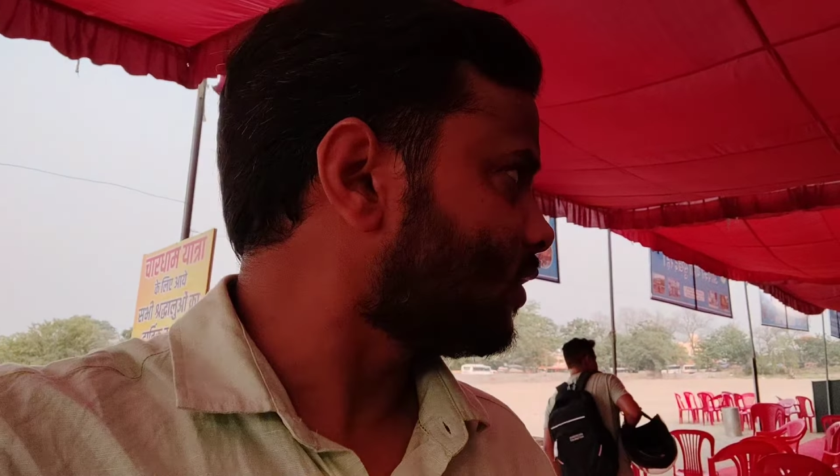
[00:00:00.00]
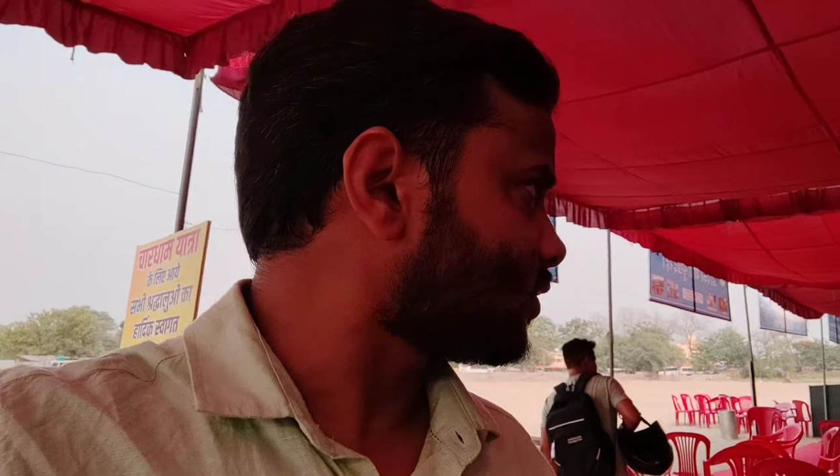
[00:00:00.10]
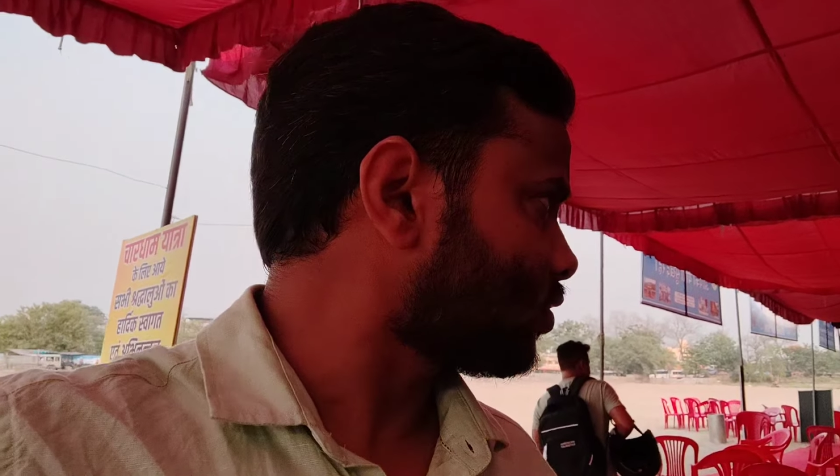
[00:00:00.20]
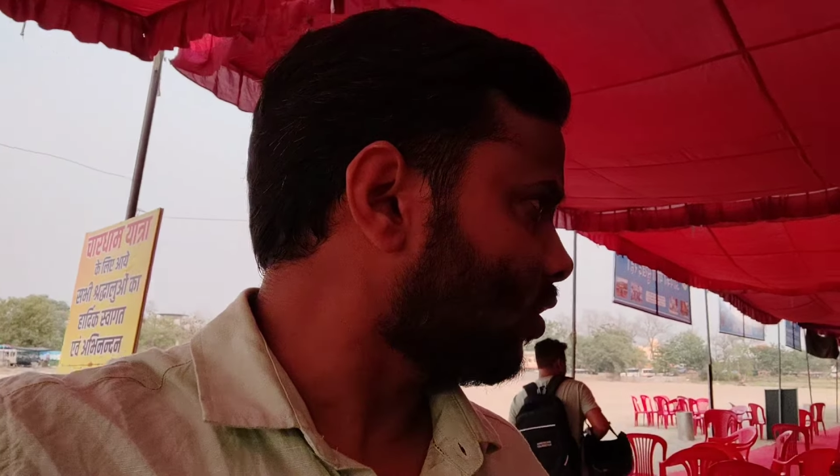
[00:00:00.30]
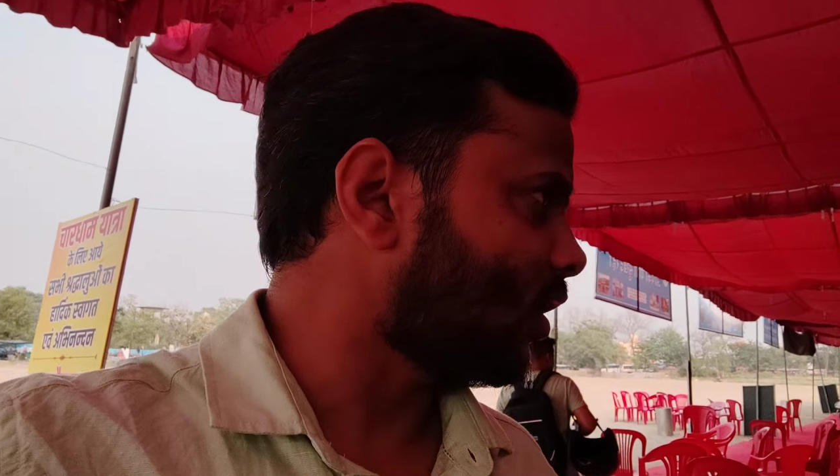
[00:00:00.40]

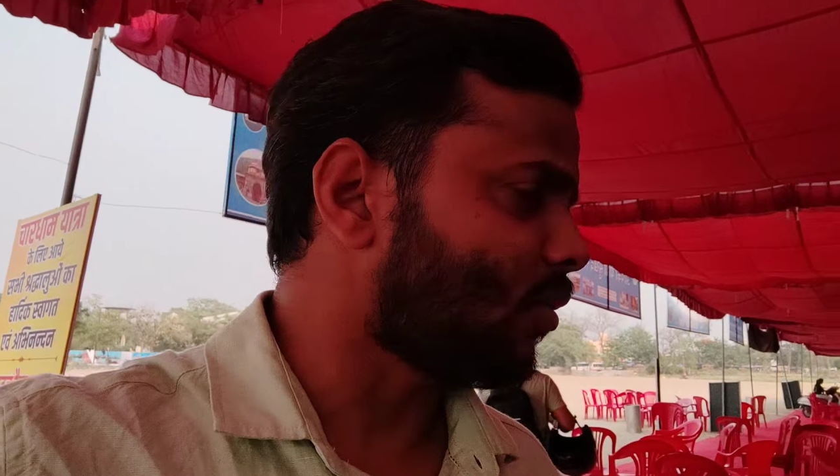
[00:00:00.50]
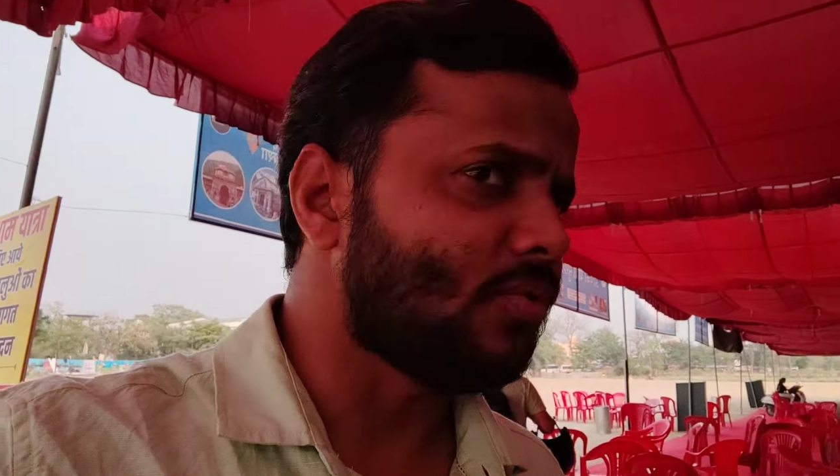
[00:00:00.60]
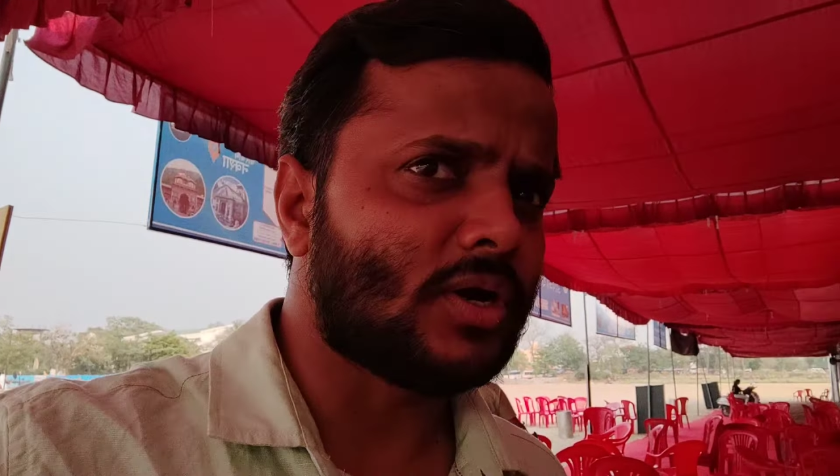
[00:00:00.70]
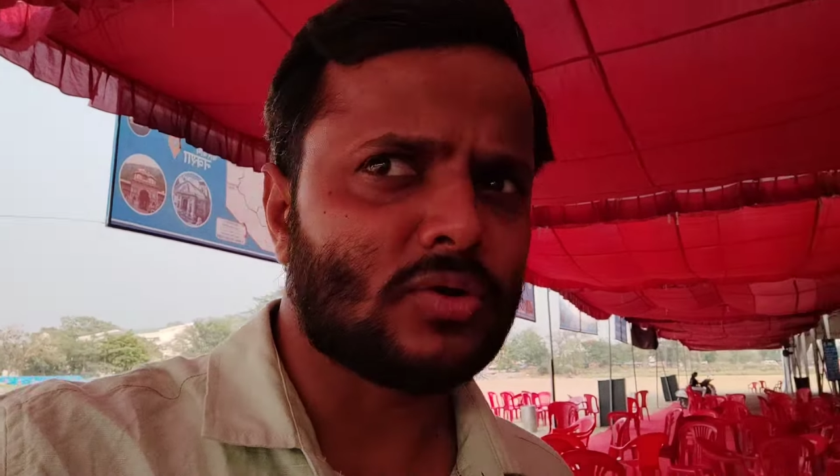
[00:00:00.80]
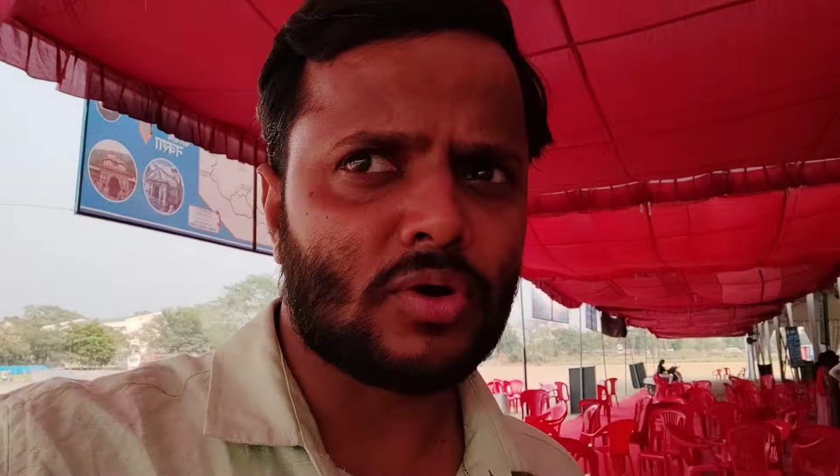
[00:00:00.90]
देख सकते हो अगर
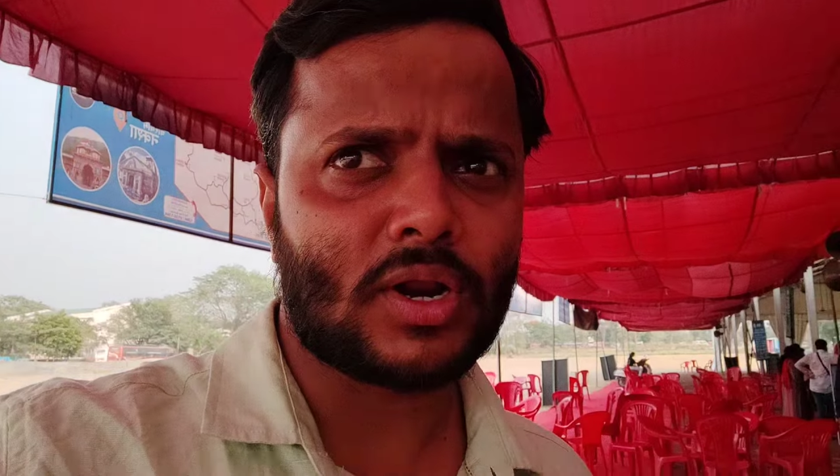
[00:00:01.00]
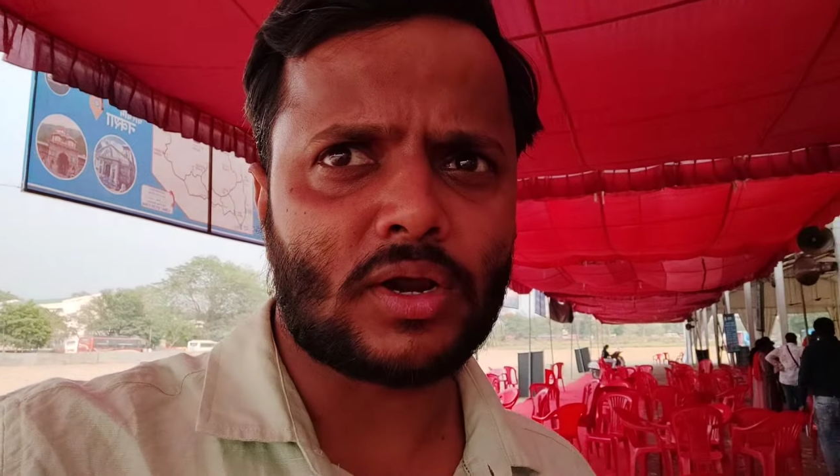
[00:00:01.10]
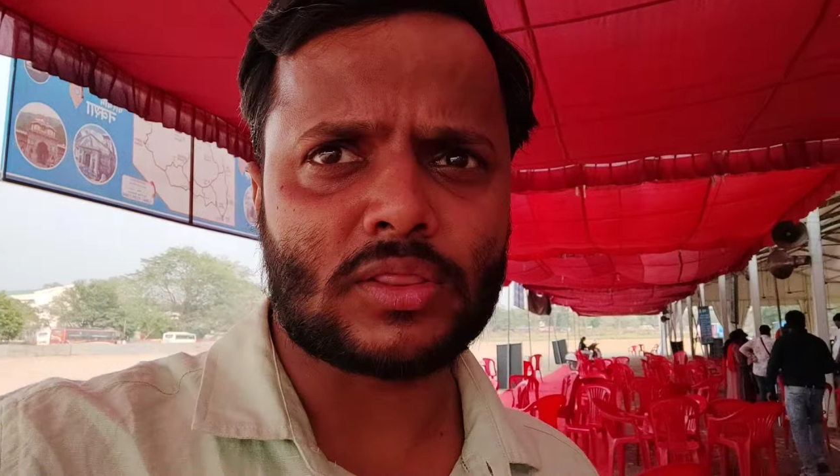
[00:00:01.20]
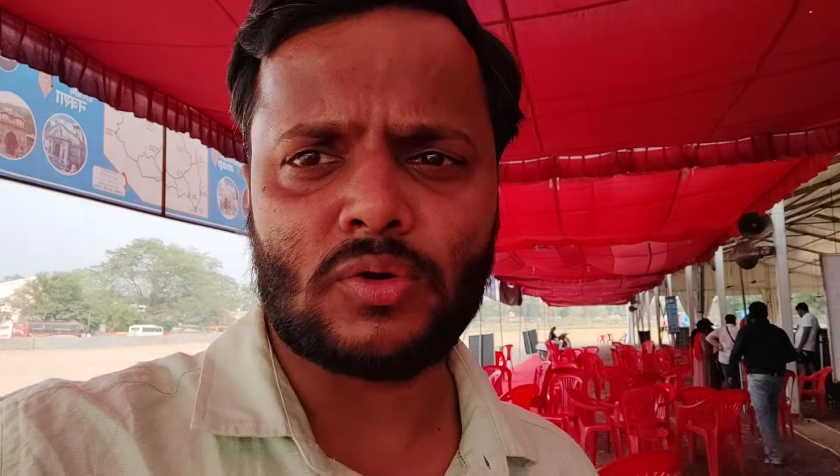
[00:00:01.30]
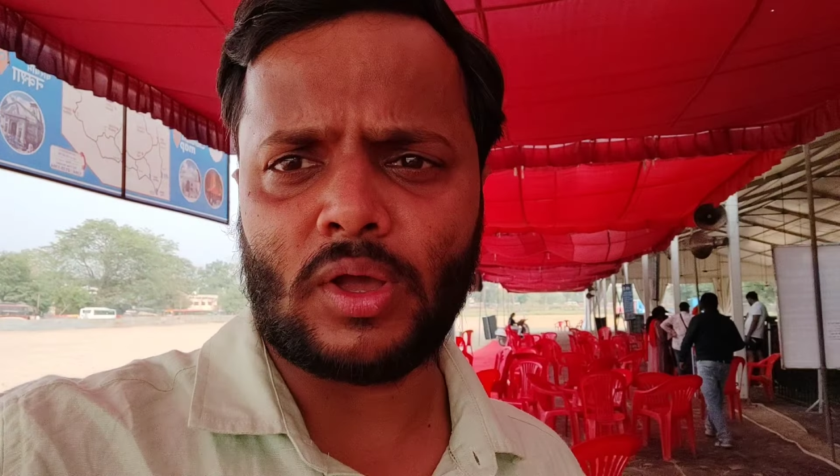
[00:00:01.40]
आप वेटिंग वगैरह
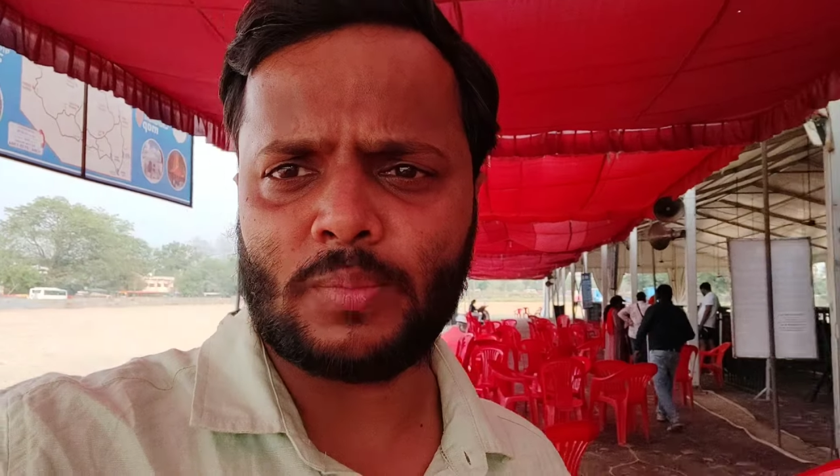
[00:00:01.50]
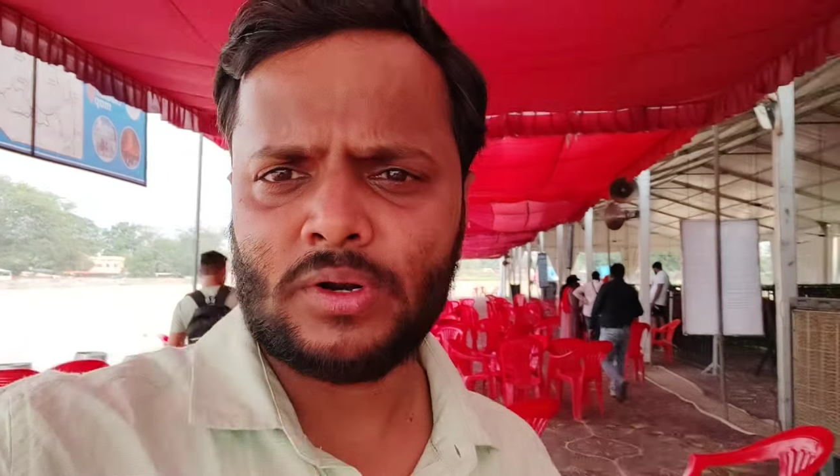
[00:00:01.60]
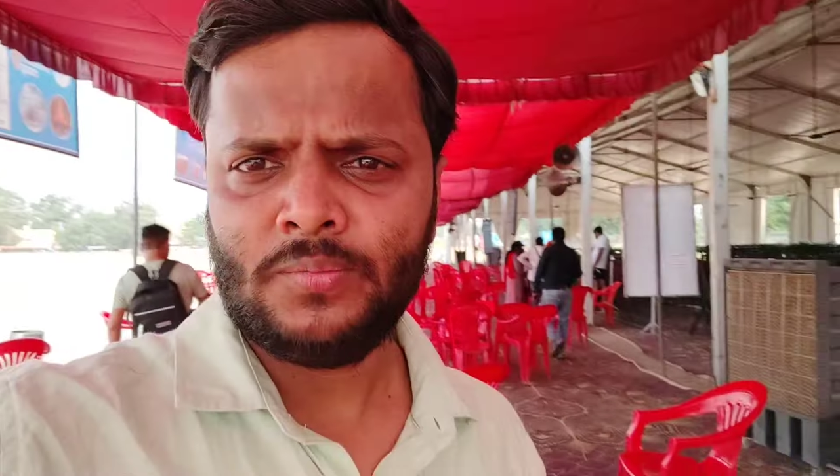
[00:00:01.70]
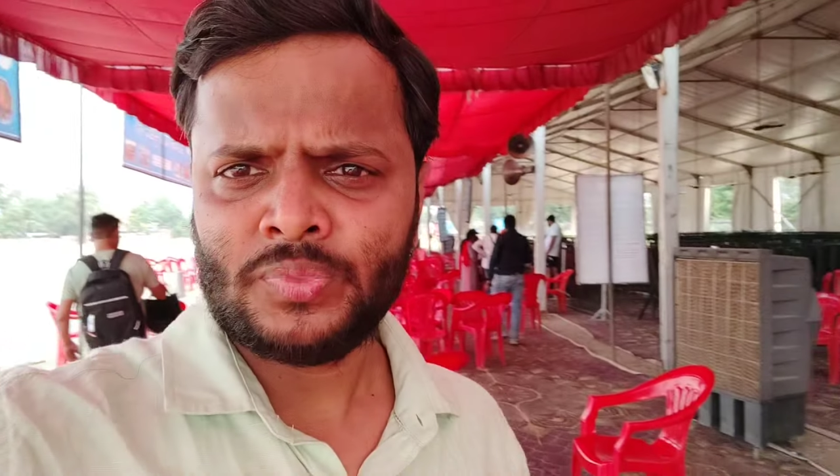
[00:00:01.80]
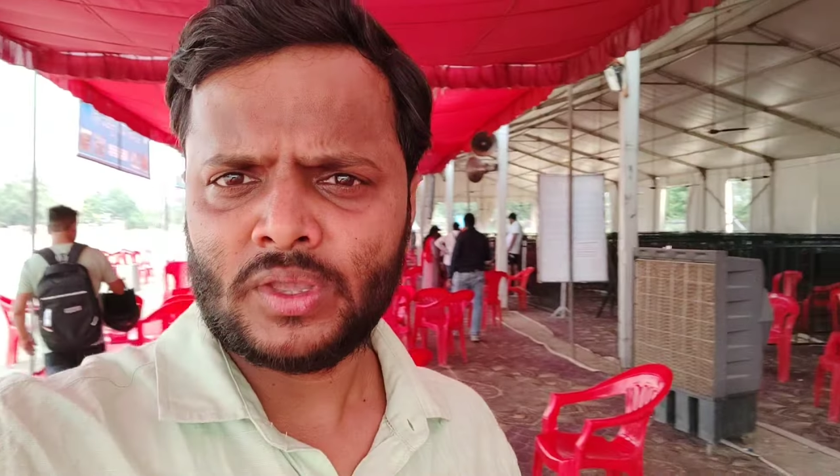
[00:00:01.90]
करते हो यहाँ पर